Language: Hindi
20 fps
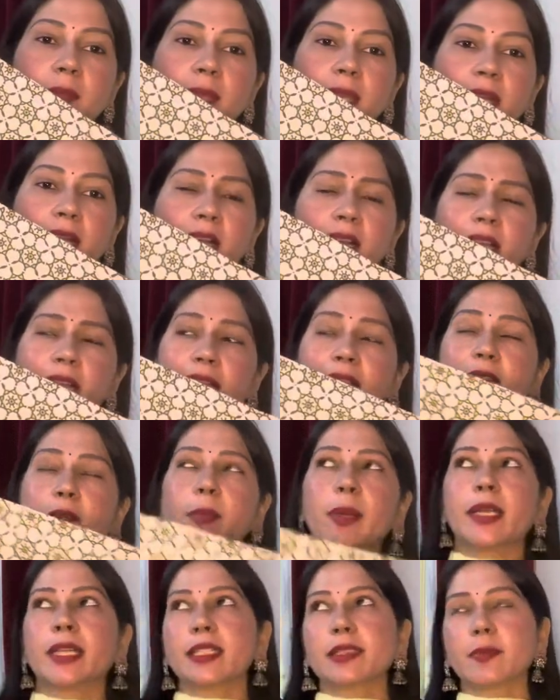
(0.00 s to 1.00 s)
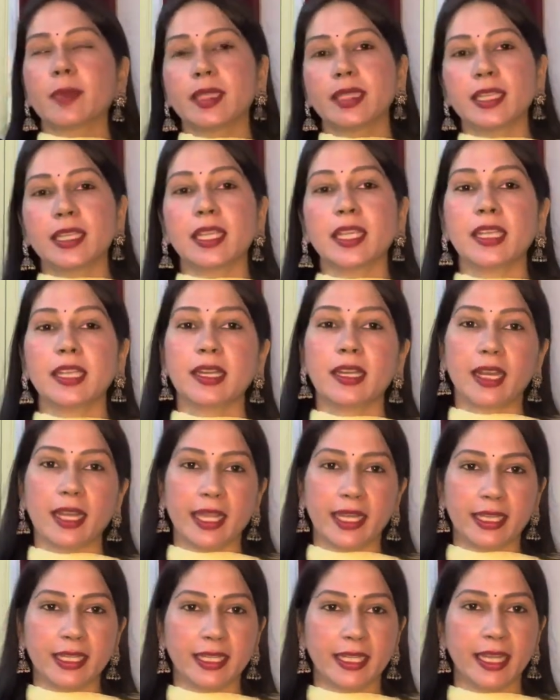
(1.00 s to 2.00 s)
भी एंकल लेंथ बट इसमें दिख ही नहीं रहा
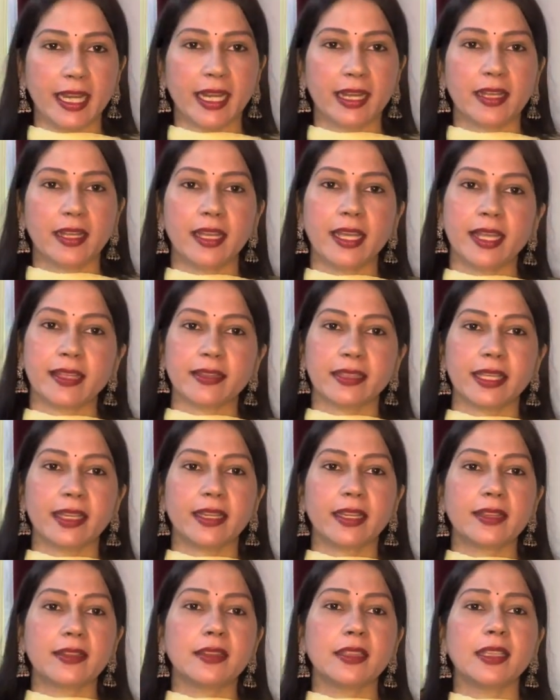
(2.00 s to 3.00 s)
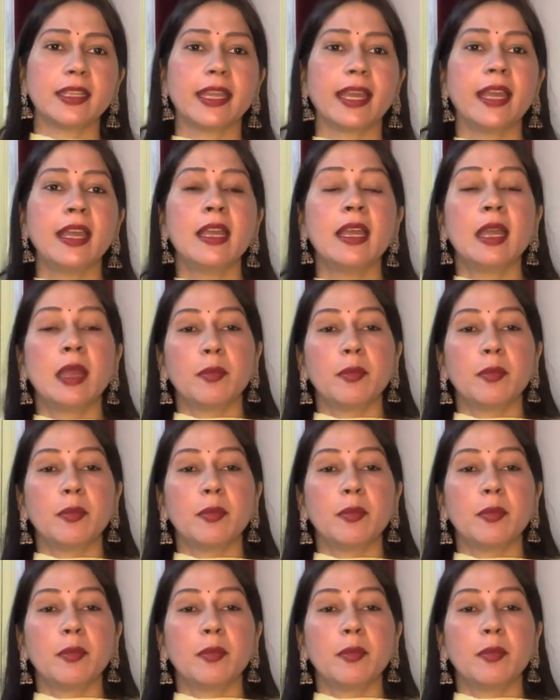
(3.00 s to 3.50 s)
है कि ये एंकल लेंथ है कितनी है